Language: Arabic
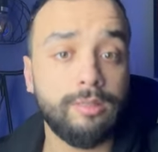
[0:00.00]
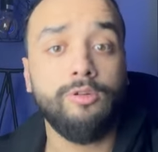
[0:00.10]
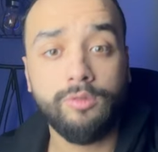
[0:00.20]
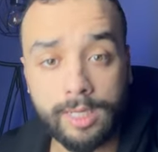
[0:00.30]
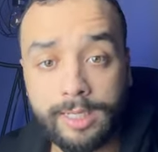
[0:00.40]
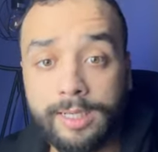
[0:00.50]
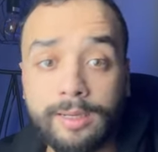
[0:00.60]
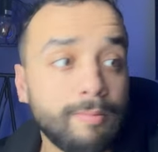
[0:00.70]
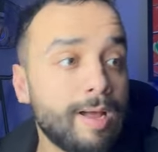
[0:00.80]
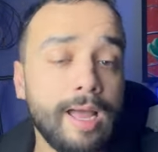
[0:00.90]

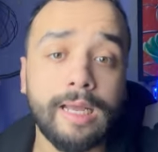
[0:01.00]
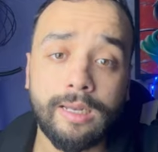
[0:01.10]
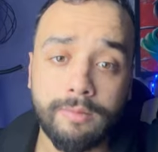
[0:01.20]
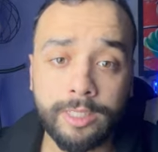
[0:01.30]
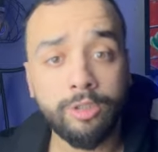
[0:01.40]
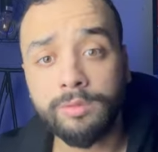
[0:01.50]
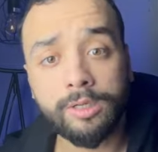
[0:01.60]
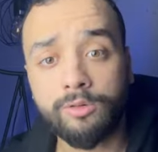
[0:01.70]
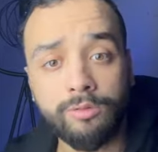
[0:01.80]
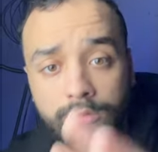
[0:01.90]
الاولانيه اغلبيتهم
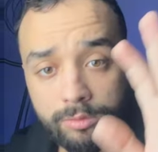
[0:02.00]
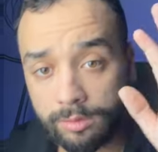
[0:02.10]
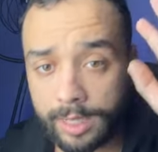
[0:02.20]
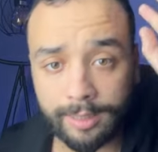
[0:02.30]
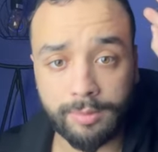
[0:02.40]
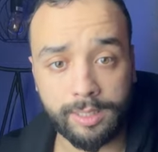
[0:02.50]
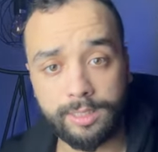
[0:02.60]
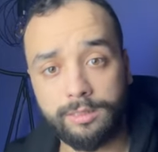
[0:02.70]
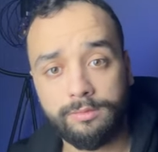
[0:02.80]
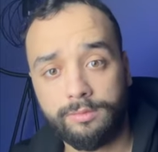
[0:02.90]
كيكونوا نادمات
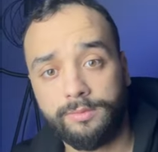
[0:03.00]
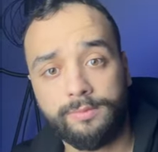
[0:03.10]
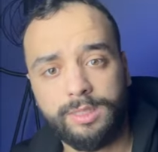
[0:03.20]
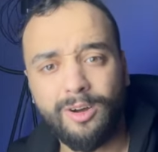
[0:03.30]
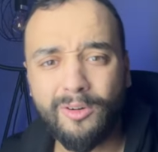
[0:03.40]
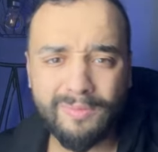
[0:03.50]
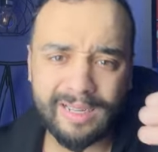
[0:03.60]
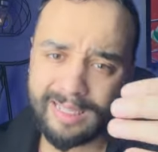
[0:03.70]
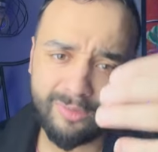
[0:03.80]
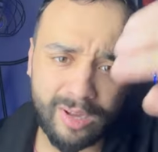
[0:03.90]
او ما
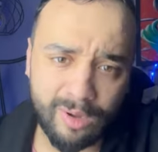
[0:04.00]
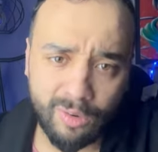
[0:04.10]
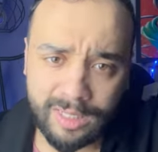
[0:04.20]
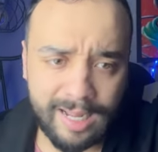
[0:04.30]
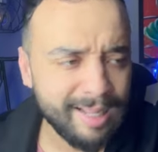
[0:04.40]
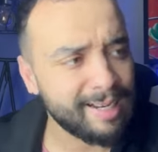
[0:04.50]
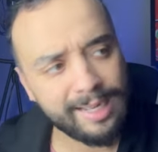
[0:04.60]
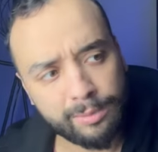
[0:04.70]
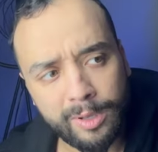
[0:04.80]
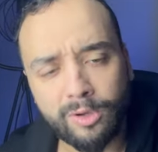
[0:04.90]
كيتفكروا حتى هذيك
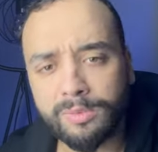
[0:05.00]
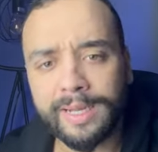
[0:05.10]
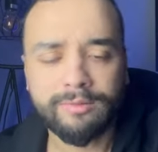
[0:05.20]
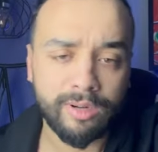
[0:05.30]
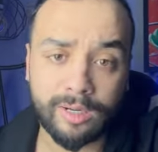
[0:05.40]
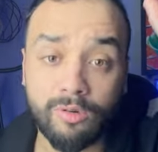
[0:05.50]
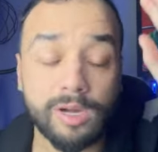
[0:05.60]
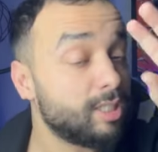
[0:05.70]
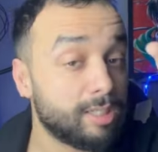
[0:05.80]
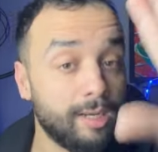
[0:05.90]
الاكسبيرونس ما
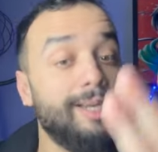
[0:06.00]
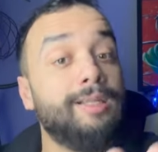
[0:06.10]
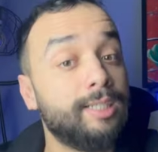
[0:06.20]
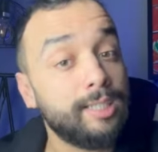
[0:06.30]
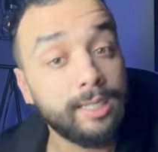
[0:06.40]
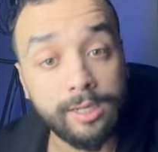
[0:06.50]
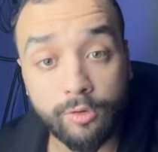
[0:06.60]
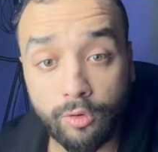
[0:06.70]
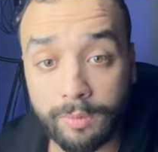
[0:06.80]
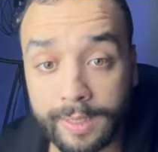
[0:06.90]
كيتفكروهاش على داكشي اللي
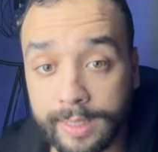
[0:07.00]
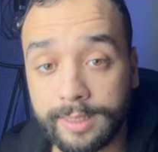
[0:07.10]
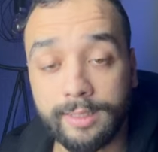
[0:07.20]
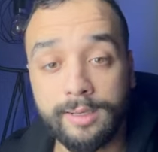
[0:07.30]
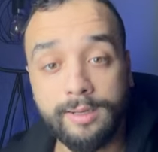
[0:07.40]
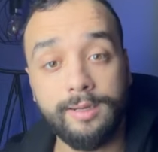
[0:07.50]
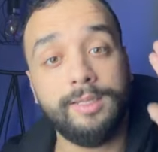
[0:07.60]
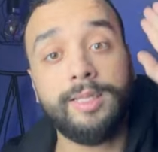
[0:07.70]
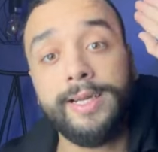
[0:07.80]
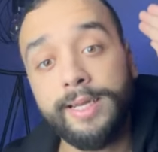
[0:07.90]
كيقولوا البنات حنا
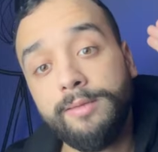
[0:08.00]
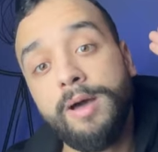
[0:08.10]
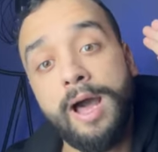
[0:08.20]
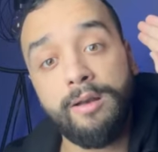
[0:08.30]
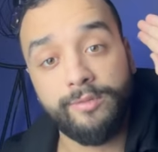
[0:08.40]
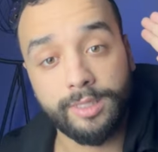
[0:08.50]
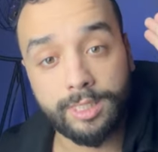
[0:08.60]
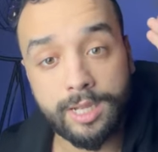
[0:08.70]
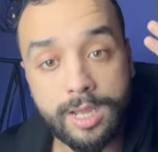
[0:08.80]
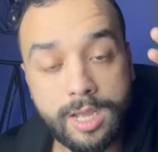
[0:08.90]
الدراري ما
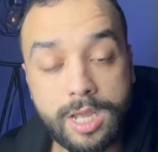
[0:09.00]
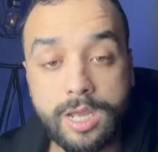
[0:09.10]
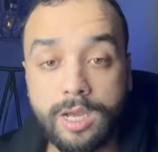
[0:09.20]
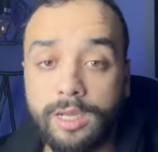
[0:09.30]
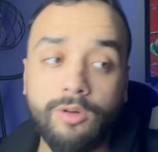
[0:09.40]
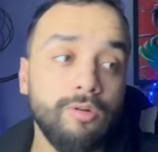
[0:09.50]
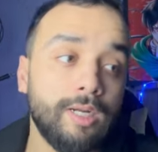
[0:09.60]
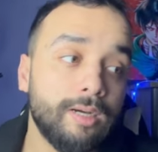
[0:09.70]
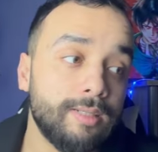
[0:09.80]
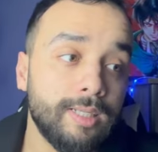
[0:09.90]
عارفينش كيقول
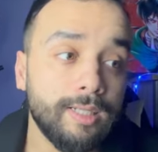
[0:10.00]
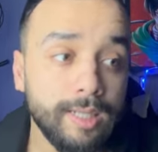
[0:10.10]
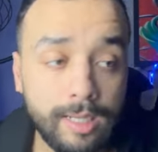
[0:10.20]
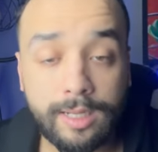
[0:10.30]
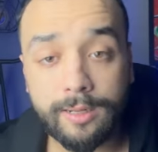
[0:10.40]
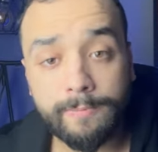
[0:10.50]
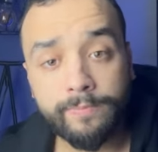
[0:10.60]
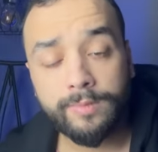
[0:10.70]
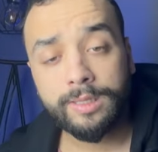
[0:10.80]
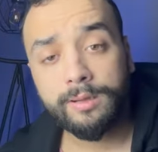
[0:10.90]
لك آه، سيدي
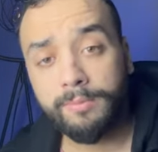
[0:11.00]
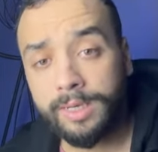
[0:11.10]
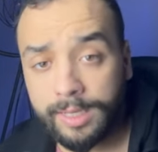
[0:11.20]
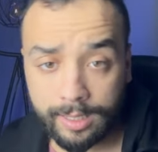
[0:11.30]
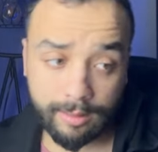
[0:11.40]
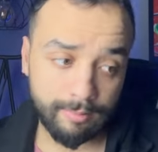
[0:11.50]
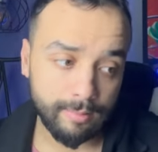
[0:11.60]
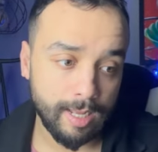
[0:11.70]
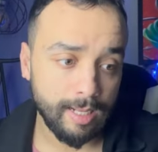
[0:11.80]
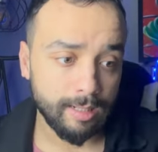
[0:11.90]
باللي
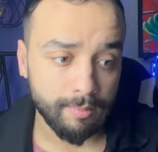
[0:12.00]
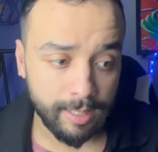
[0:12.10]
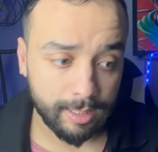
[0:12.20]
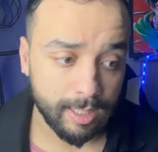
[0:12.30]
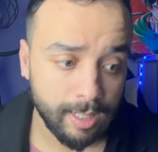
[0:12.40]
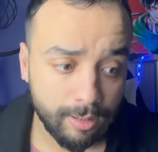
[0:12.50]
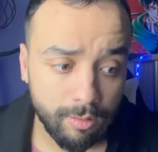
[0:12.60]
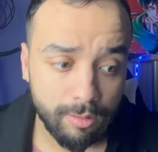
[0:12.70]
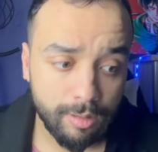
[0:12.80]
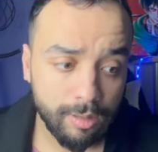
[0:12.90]
هاد البنات هادو